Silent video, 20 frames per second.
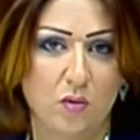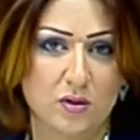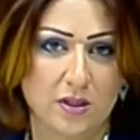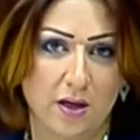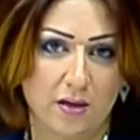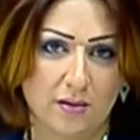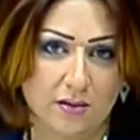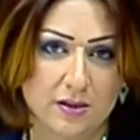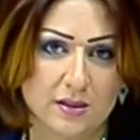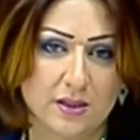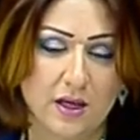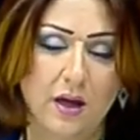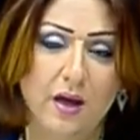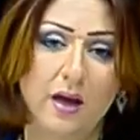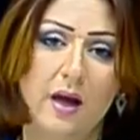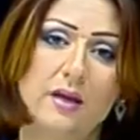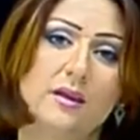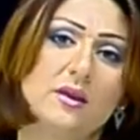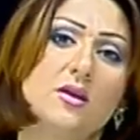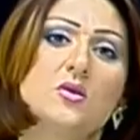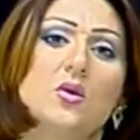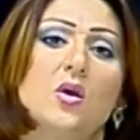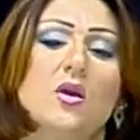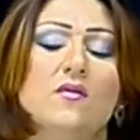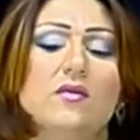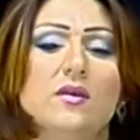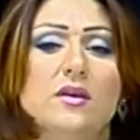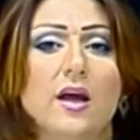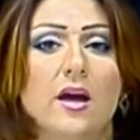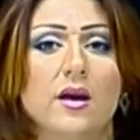وزاره الصحه حتى
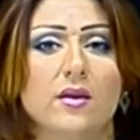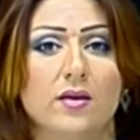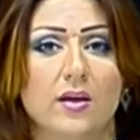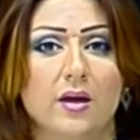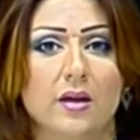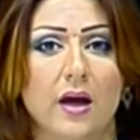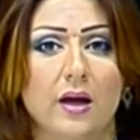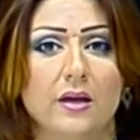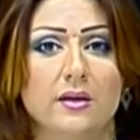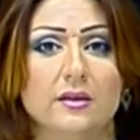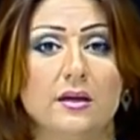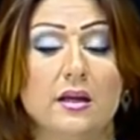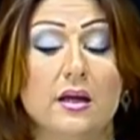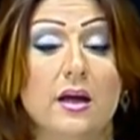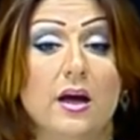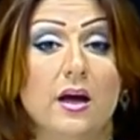يسولف لنا اكثر عن